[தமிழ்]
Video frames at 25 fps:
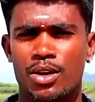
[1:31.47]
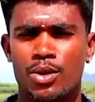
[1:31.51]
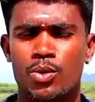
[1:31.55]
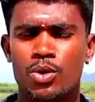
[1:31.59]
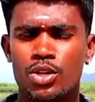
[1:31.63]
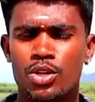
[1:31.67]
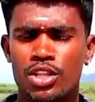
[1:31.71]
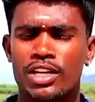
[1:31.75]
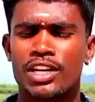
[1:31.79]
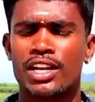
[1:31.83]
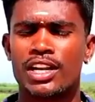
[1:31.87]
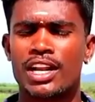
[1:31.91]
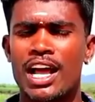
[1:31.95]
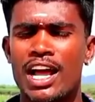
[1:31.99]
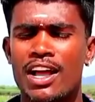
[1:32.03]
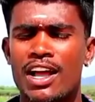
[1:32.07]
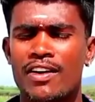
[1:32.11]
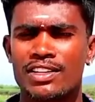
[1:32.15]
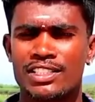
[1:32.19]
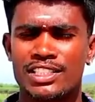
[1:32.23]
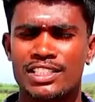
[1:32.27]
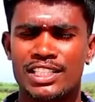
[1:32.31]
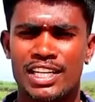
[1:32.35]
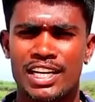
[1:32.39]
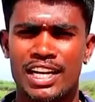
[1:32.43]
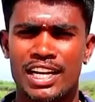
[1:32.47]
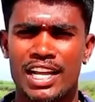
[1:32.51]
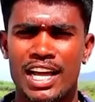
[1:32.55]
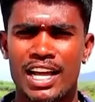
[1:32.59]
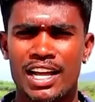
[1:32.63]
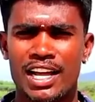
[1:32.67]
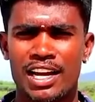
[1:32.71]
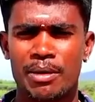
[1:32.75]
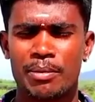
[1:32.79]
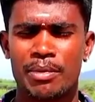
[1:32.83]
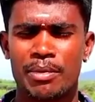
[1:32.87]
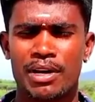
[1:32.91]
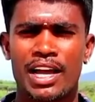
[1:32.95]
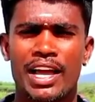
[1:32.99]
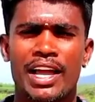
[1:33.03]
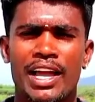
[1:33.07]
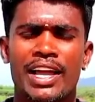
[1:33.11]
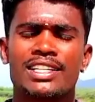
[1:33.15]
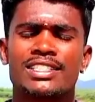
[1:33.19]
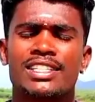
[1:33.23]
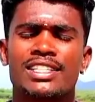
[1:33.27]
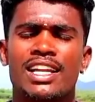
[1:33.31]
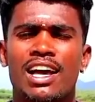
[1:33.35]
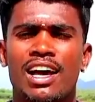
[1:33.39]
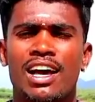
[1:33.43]
கொடுத்துட்ருக்காங்க வச்சுட்டு இருக்காங்க நம்ம
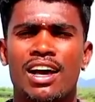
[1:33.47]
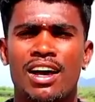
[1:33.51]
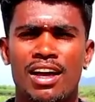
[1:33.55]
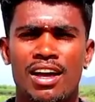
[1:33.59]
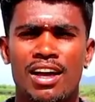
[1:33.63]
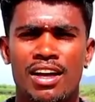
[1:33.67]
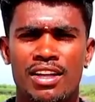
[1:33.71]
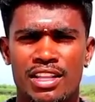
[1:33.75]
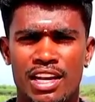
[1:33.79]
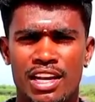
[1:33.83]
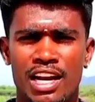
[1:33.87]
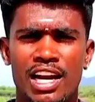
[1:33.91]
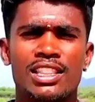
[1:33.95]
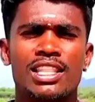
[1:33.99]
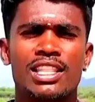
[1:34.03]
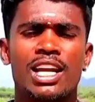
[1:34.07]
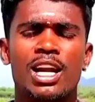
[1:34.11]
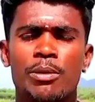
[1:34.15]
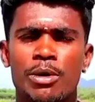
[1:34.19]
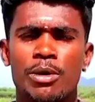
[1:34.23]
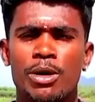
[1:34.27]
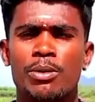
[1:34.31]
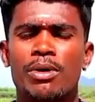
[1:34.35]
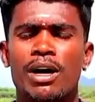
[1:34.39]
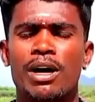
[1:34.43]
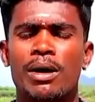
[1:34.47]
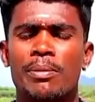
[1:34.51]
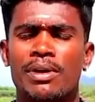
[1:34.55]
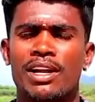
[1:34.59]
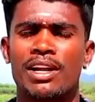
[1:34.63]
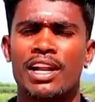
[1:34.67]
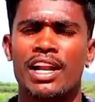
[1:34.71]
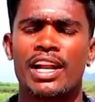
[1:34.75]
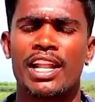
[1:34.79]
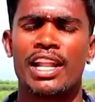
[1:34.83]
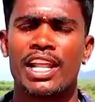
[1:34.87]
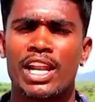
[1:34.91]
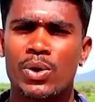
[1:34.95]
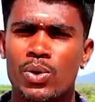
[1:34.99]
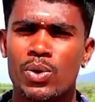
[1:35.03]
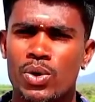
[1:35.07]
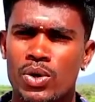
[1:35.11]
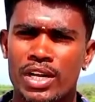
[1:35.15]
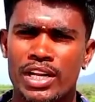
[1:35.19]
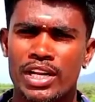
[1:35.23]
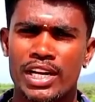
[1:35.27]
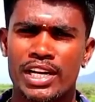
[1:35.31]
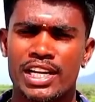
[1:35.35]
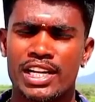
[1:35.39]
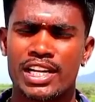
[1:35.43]
ககேஷா இதனால் தடப்படுமா அப்படின்னால நிறைய
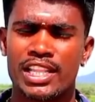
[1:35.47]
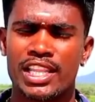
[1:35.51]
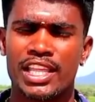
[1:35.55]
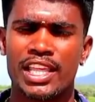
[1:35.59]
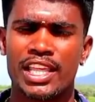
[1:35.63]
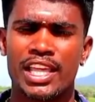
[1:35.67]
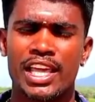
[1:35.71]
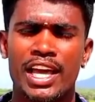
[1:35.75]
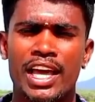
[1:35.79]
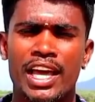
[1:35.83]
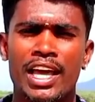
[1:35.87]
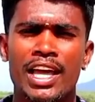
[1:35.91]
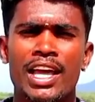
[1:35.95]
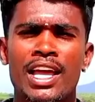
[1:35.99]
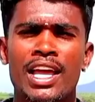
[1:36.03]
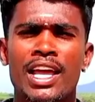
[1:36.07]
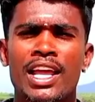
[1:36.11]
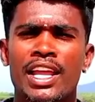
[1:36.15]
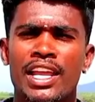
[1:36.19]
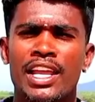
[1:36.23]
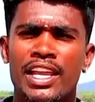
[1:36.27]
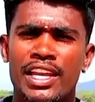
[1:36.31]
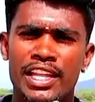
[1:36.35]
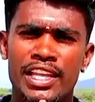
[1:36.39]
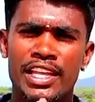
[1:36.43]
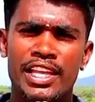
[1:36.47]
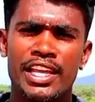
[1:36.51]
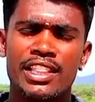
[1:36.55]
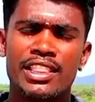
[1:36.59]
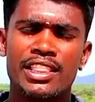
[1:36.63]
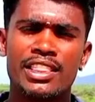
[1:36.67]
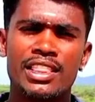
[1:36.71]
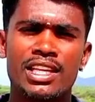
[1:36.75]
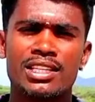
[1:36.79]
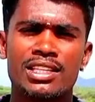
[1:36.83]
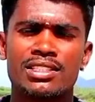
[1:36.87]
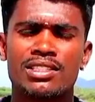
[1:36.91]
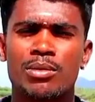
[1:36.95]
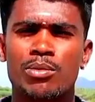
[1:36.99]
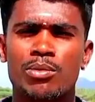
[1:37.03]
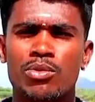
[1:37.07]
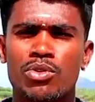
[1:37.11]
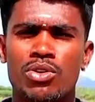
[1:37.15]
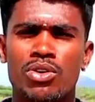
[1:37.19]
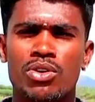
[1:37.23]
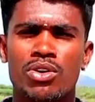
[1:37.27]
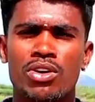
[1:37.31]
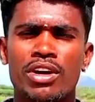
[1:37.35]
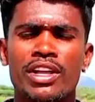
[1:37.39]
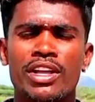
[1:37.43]
உறவுகள் கேட்டிருந்தீங்க இனி எந்த
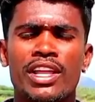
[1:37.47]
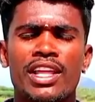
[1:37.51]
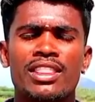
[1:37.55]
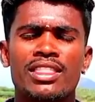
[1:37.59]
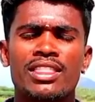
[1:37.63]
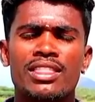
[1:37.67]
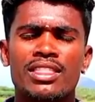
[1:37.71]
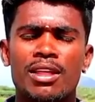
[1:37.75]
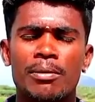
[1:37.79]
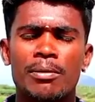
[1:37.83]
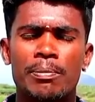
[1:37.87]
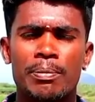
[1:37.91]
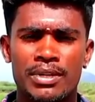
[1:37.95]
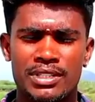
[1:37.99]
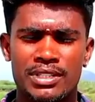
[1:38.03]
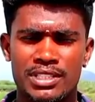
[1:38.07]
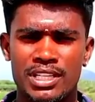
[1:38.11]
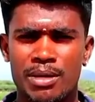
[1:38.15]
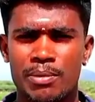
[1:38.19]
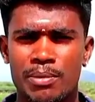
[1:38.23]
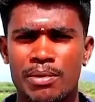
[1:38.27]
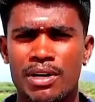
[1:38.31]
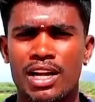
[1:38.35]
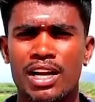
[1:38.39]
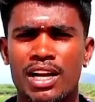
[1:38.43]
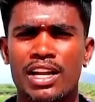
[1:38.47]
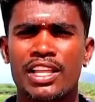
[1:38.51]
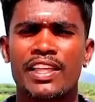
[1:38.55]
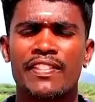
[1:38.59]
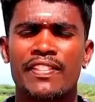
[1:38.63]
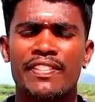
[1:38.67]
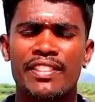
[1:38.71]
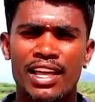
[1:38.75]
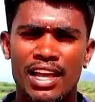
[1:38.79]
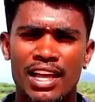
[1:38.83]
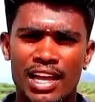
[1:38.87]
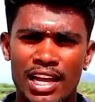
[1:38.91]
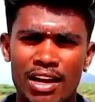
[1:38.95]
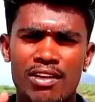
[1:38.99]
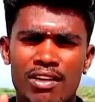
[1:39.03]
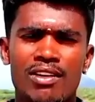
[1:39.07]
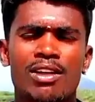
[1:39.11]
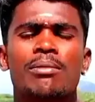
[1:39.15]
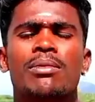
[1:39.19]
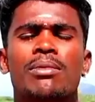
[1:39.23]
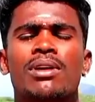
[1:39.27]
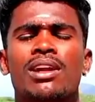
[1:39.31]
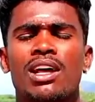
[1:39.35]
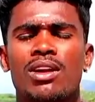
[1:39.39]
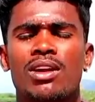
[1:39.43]
சமூகம் எந்த பிரச்சனை பண்ணாலும் எந்த
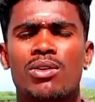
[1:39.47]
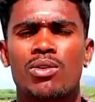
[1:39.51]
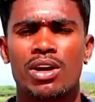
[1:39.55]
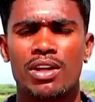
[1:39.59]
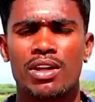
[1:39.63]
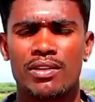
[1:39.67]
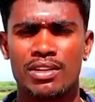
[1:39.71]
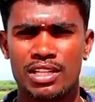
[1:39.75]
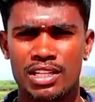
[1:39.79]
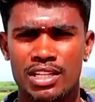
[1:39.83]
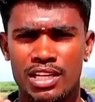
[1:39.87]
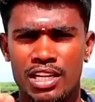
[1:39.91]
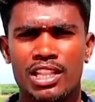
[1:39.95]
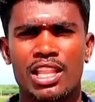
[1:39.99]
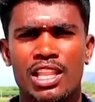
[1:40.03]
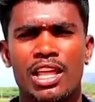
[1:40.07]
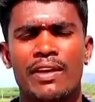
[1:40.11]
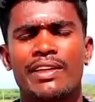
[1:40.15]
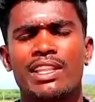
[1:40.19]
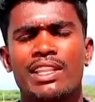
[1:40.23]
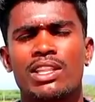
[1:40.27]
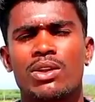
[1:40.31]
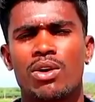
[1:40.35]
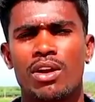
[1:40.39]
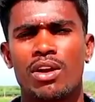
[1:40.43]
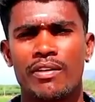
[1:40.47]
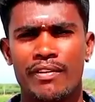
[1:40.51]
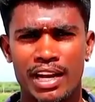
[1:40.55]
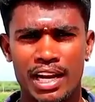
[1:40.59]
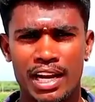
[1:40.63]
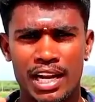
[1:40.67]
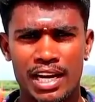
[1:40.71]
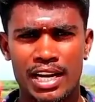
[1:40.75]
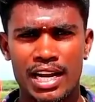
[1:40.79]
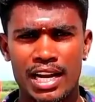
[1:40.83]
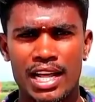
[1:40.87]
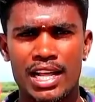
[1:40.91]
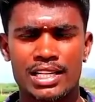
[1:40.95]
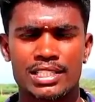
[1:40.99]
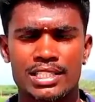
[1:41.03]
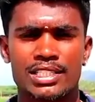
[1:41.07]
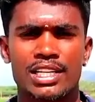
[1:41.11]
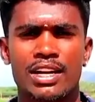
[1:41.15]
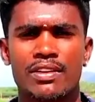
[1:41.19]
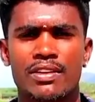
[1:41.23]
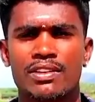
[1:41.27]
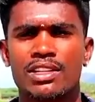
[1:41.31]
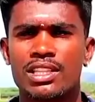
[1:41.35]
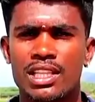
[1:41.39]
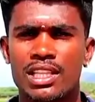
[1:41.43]
கலவரம் பண்ணாலும் கூட வந்து நீ தேவேந்திரகுல வேளாண்ற
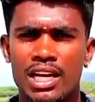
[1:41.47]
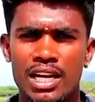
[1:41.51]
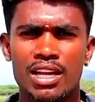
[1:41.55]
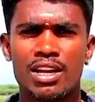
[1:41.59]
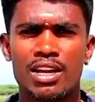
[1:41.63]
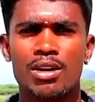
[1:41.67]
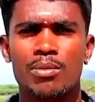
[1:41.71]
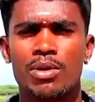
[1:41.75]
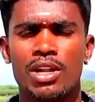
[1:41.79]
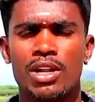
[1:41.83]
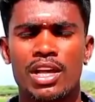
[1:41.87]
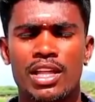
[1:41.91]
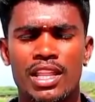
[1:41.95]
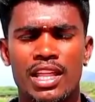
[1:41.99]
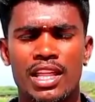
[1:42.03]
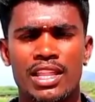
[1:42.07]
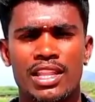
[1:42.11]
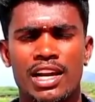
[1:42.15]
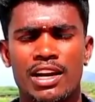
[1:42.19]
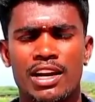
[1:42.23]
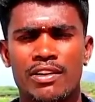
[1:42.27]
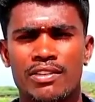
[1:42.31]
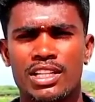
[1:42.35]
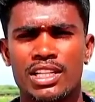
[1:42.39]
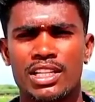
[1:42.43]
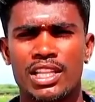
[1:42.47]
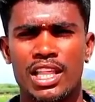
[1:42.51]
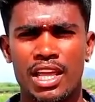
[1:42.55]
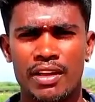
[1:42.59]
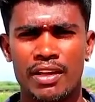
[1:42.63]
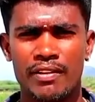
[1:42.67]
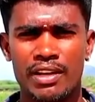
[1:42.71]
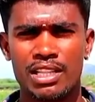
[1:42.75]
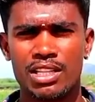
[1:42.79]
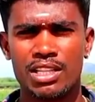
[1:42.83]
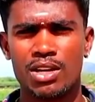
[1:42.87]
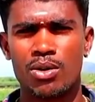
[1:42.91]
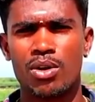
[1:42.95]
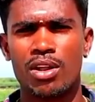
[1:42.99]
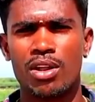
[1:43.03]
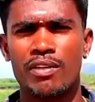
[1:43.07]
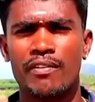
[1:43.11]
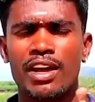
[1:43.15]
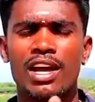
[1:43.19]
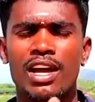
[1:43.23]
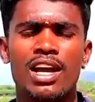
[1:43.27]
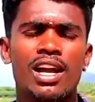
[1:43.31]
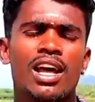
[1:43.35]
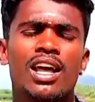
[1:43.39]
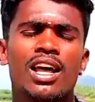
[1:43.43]
அரசாணை வந்து தடுக்க முடியாது அதனால் வந்து தேவேந்திரகுல
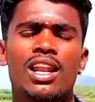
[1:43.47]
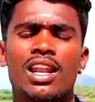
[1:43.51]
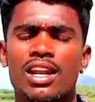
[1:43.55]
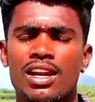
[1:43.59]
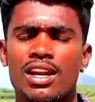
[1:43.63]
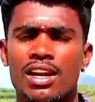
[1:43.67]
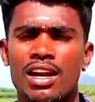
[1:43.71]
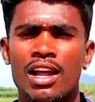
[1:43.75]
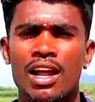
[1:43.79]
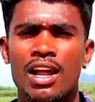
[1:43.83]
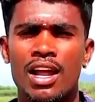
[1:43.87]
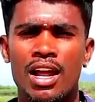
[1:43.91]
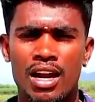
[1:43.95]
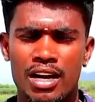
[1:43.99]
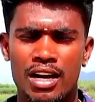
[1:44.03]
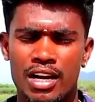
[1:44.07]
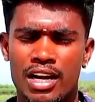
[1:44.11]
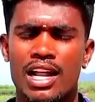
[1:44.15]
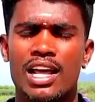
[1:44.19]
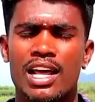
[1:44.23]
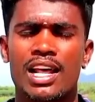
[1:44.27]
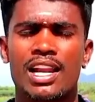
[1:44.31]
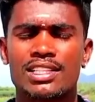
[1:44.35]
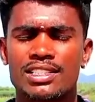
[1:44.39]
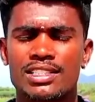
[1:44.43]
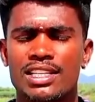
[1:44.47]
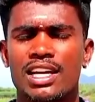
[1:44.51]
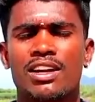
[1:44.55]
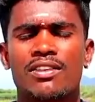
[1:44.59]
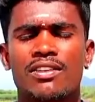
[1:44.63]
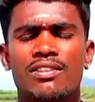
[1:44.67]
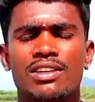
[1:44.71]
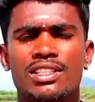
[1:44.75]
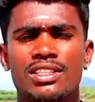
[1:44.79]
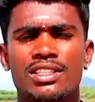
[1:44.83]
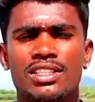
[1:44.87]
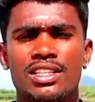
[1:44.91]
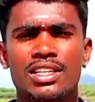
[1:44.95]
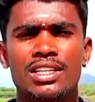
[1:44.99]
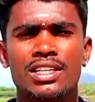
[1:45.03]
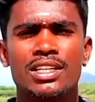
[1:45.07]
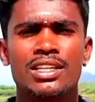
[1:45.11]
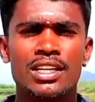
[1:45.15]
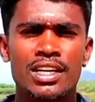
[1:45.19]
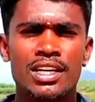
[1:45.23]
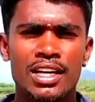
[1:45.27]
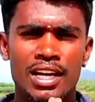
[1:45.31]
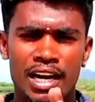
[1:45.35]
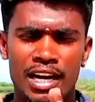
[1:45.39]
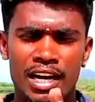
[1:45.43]
வேளாளர் என்ற அரசாணை வந்து
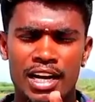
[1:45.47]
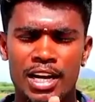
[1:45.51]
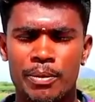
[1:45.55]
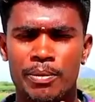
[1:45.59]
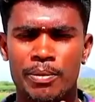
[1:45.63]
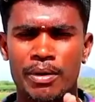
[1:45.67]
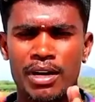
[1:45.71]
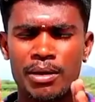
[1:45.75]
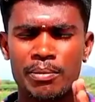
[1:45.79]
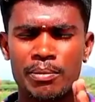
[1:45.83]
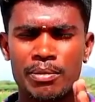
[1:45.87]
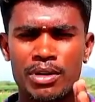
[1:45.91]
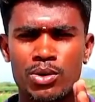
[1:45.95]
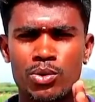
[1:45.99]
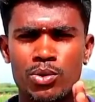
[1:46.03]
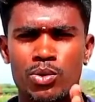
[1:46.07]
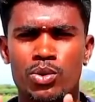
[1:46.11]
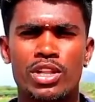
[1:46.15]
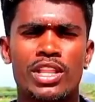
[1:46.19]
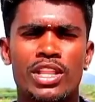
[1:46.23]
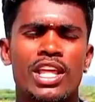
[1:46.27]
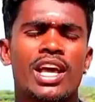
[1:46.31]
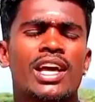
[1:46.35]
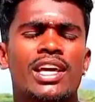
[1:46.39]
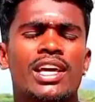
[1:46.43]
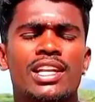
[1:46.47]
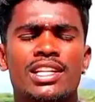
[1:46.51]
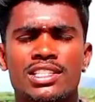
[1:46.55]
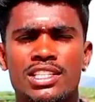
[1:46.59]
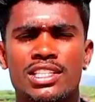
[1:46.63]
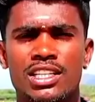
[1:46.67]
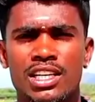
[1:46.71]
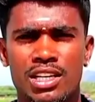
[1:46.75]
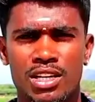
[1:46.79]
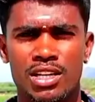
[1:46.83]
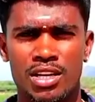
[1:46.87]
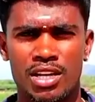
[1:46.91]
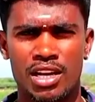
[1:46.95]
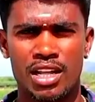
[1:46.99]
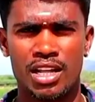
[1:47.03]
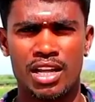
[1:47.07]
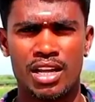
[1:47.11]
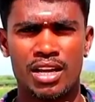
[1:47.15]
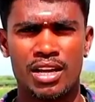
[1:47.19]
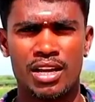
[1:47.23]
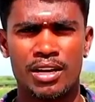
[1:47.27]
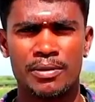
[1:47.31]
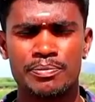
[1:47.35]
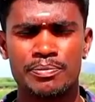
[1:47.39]
கண்டிப்பாக நமக்கு உறுதி ஆயிடுச்சு ஏன்னா